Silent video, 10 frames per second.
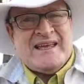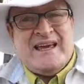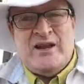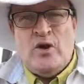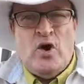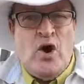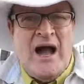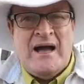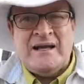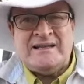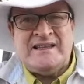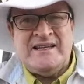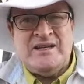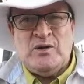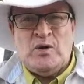que no han
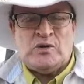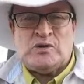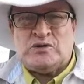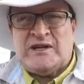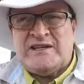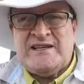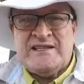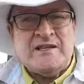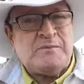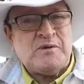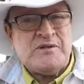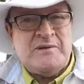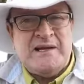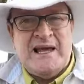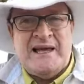tenido los costarricenses
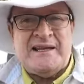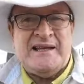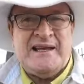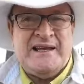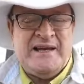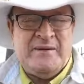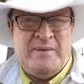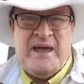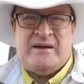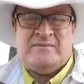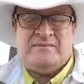posibilidades de leer bien.